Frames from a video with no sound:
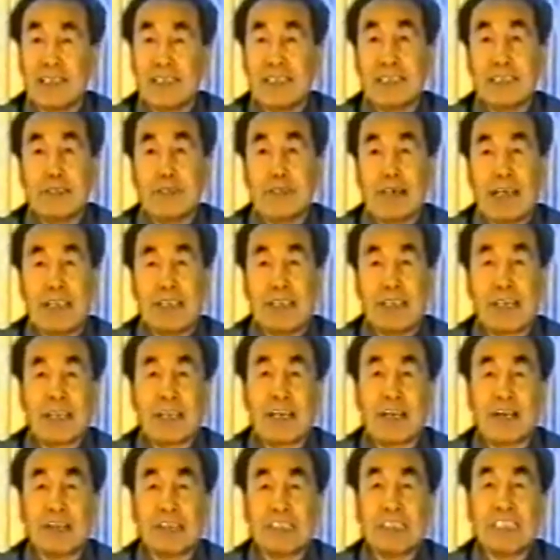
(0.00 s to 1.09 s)
就行了。
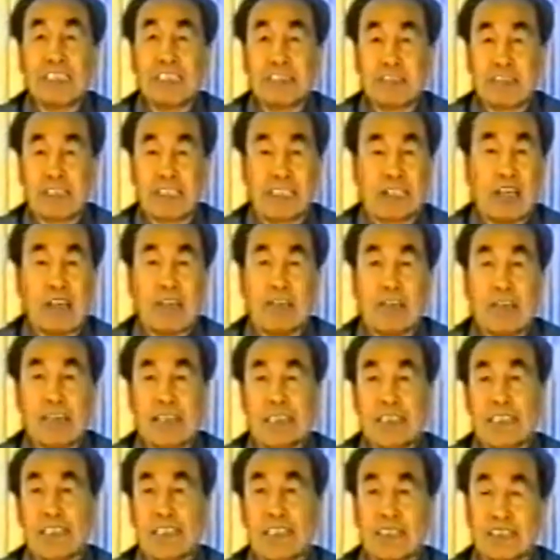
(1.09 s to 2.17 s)
一般的
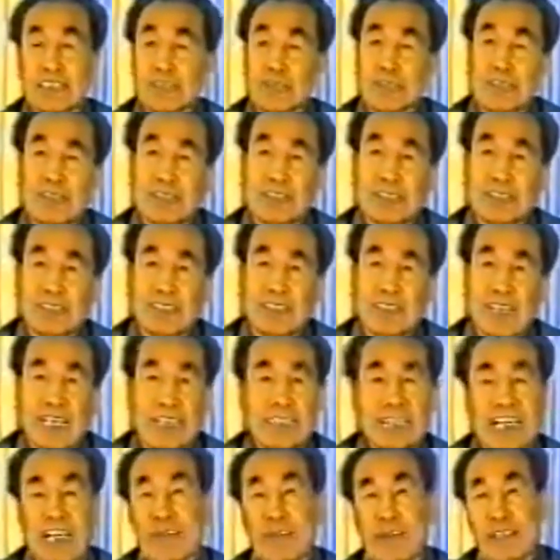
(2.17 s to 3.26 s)
搞艺术的、搞文
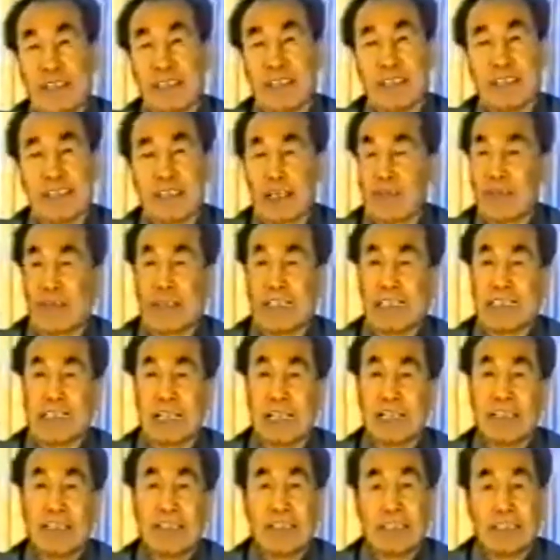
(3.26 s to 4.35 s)
艺的、当个
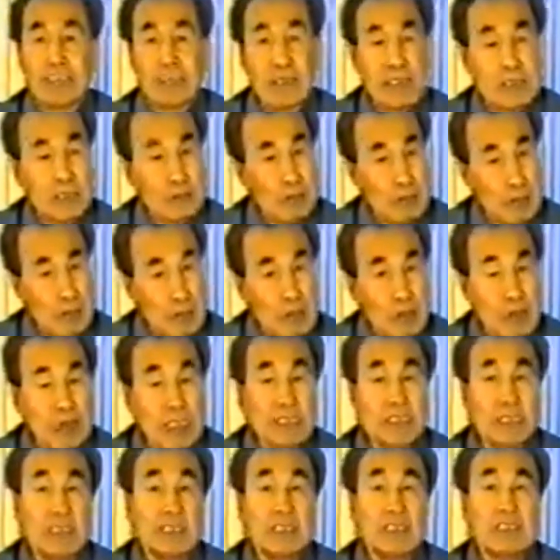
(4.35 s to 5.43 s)
演员的，他们会想，
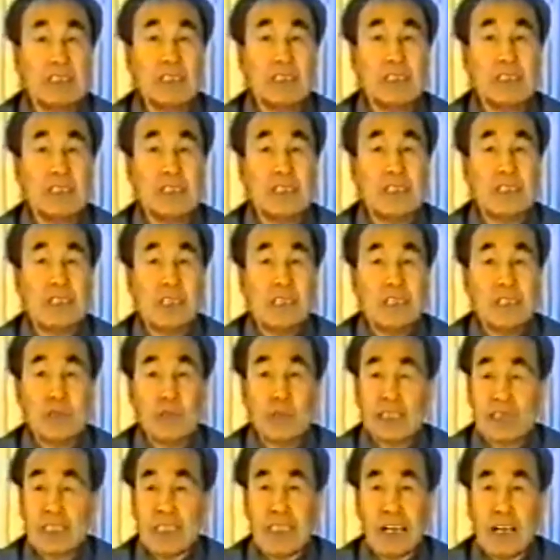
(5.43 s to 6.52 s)
平时他不会呼元
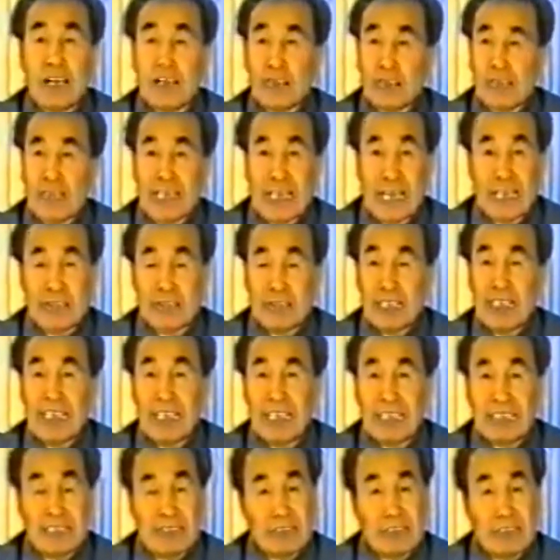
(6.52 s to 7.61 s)
气。如
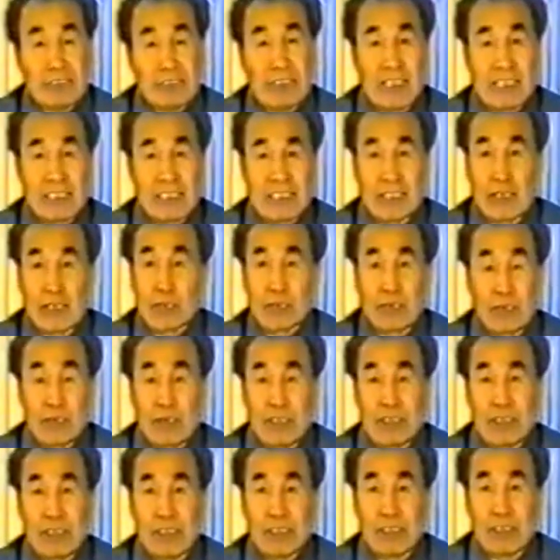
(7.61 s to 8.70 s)
果现在好多演员一
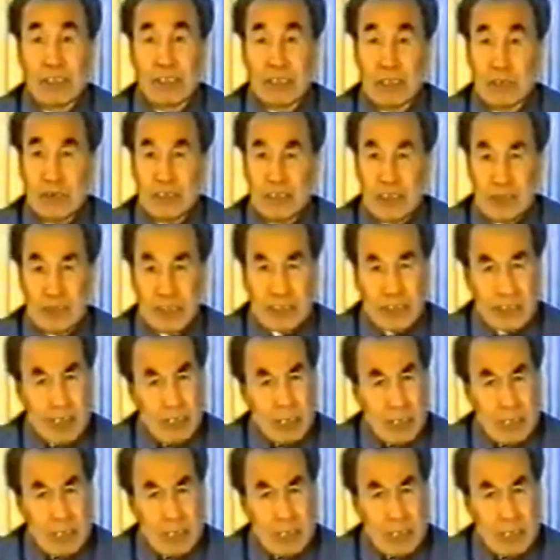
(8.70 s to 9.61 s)
练气功啊，他们懂了呼